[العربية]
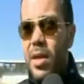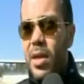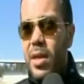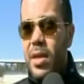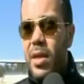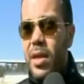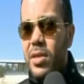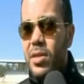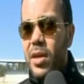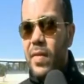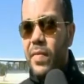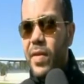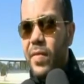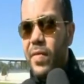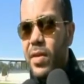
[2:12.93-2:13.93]
من هنا نهايه
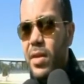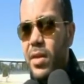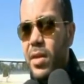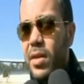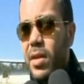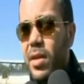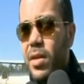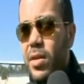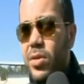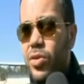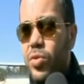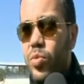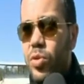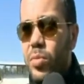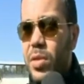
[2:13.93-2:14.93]
شهر فيفري
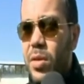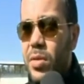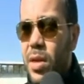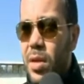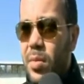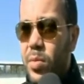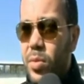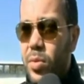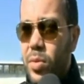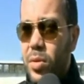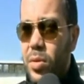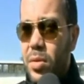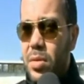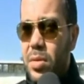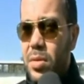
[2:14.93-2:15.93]
نجموا نبداو
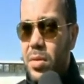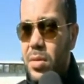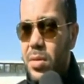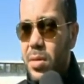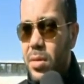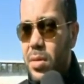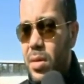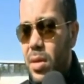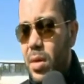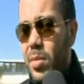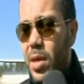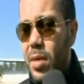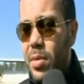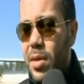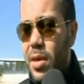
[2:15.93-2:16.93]
نلعبوا على
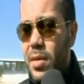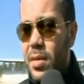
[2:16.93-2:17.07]
الملعب